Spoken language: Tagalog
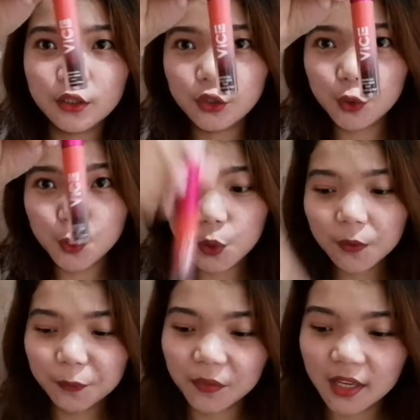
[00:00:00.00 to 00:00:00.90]
Two,
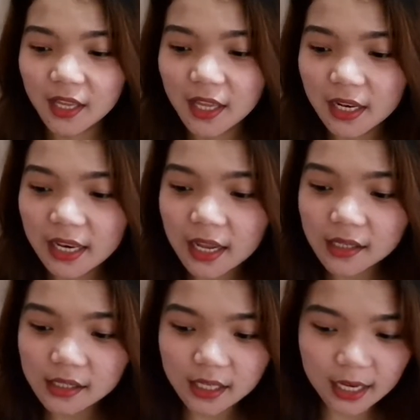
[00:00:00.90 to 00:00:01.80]

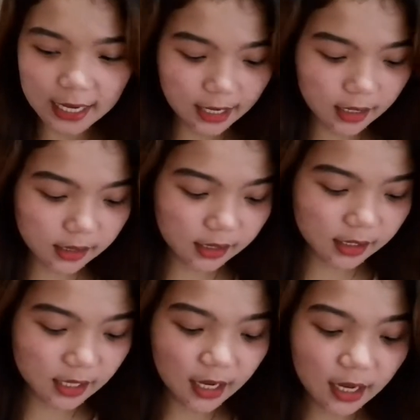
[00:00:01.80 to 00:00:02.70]
next is